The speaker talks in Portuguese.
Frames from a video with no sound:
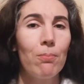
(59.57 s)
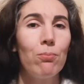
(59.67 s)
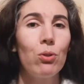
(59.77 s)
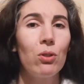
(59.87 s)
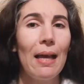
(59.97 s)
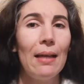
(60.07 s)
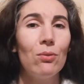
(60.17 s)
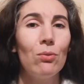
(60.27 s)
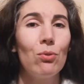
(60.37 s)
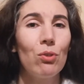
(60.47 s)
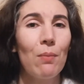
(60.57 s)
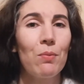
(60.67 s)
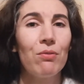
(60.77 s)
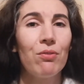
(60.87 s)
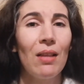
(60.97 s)
Portanto,
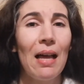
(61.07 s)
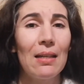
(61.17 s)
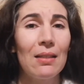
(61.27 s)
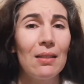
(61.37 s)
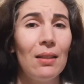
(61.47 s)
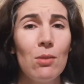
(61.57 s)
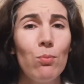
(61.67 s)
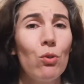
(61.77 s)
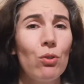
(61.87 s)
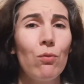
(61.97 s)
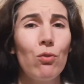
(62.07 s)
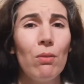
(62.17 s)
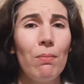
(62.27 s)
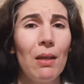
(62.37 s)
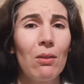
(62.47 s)
estamos a falar 15 minutos de
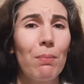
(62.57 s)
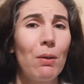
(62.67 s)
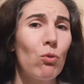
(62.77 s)
investimento para,